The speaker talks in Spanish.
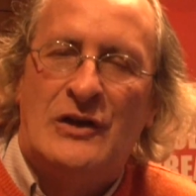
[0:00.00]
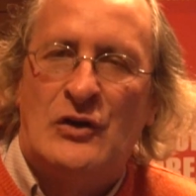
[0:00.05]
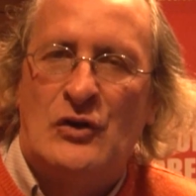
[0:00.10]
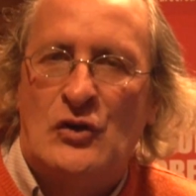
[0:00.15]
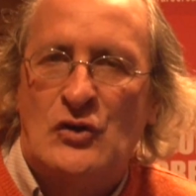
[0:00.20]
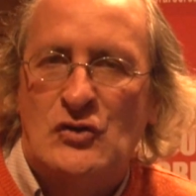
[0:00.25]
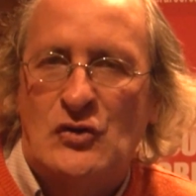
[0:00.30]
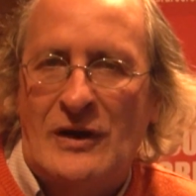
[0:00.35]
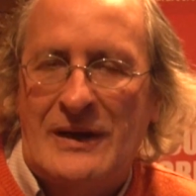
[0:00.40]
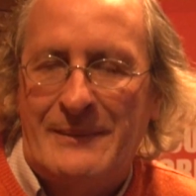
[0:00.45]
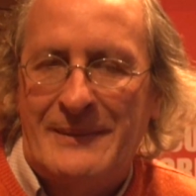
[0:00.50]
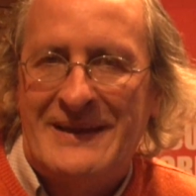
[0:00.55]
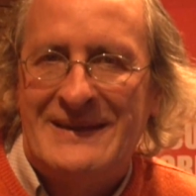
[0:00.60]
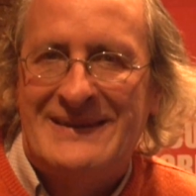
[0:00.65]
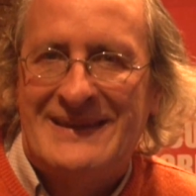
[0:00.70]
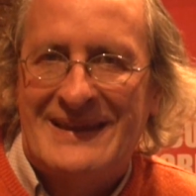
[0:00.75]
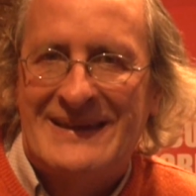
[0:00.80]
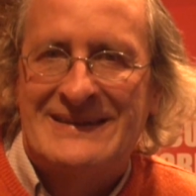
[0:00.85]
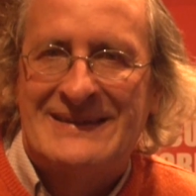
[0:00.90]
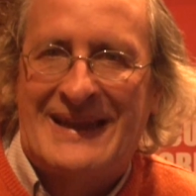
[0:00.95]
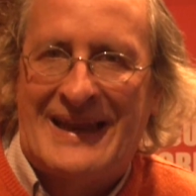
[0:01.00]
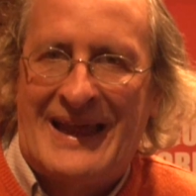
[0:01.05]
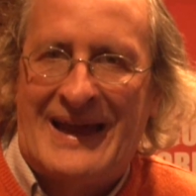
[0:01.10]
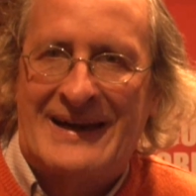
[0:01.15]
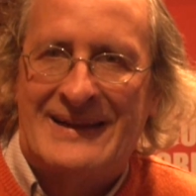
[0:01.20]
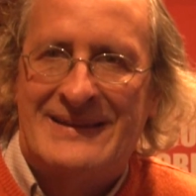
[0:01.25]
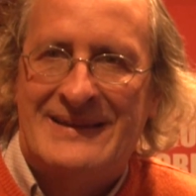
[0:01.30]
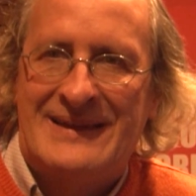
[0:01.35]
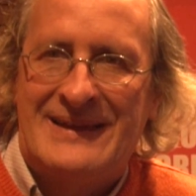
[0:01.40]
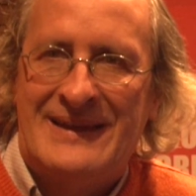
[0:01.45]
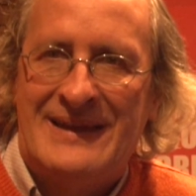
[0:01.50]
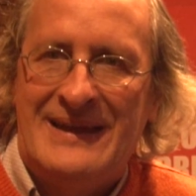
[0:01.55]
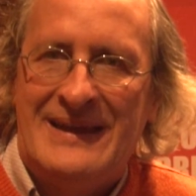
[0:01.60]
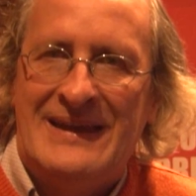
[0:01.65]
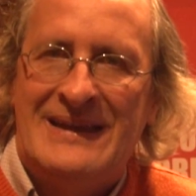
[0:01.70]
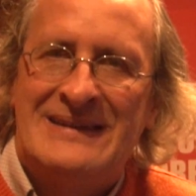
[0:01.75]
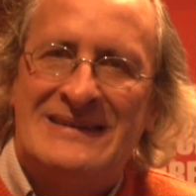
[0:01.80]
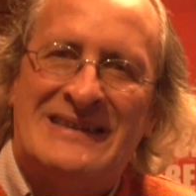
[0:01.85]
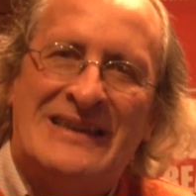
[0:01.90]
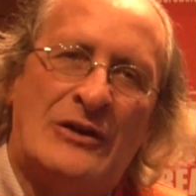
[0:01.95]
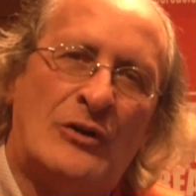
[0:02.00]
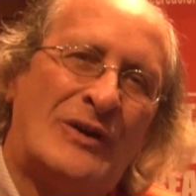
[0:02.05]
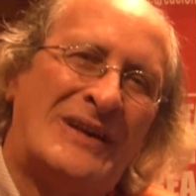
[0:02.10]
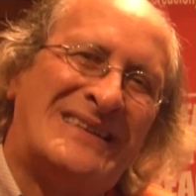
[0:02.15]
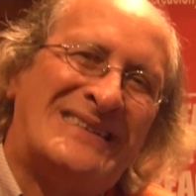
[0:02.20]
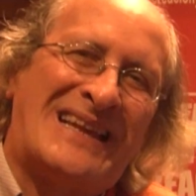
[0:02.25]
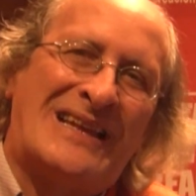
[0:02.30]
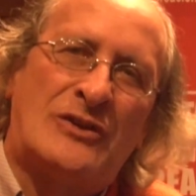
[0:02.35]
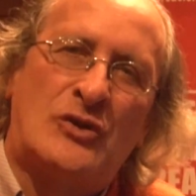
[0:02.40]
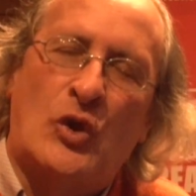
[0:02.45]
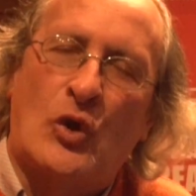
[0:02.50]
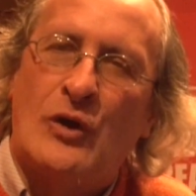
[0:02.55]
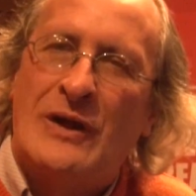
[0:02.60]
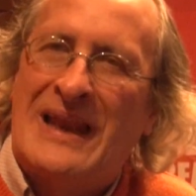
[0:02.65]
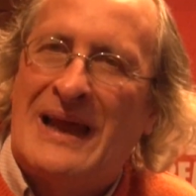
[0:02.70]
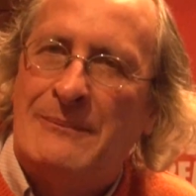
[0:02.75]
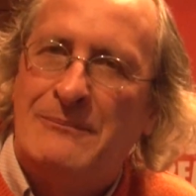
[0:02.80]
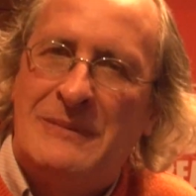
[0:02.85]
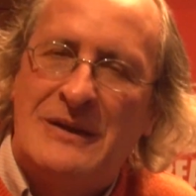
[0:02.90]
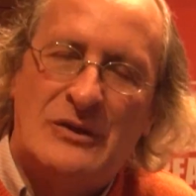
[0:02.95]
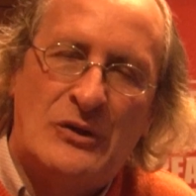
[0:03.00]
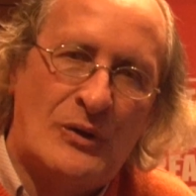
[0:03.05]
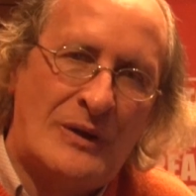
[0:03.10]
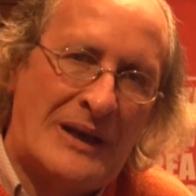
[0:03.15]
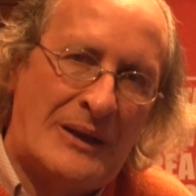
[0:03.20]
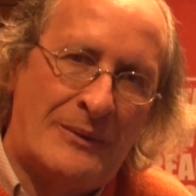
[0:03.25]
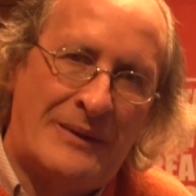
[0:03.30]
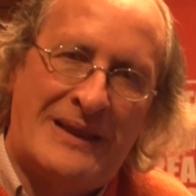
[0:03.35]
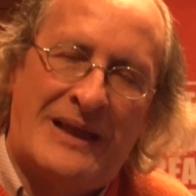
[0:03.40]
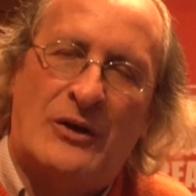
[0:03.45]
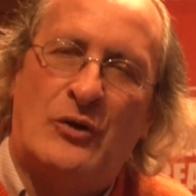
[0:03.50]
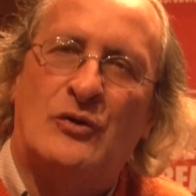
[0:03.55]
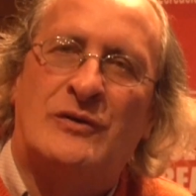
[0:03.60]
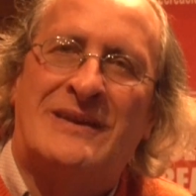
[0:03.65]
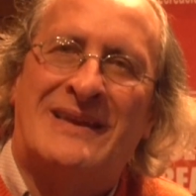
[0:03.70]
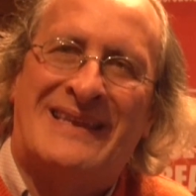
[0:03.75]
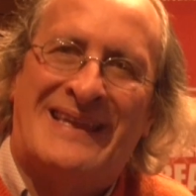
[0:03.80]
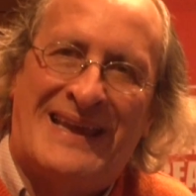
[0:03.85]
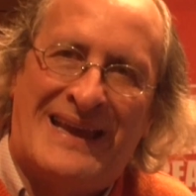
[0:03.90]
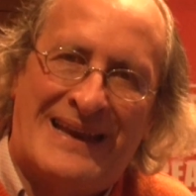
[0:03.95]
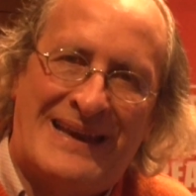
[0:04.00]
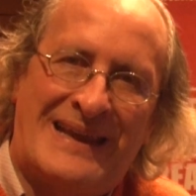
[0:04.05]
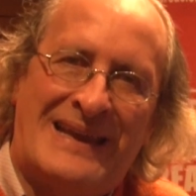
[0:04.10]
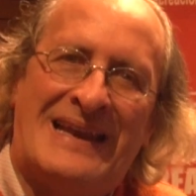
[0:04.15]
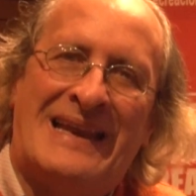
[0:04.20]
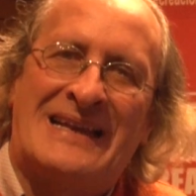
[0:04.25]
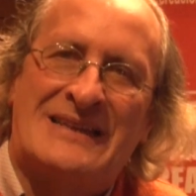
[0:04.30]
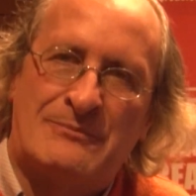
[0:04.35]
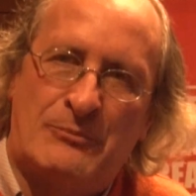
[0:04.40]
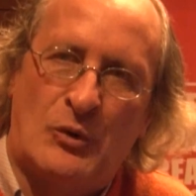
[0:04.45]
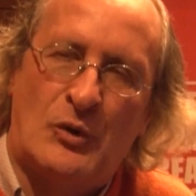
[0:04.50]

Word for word: no solamente desde el arte, sino desde todo el ámbito de la vida cotidiana y las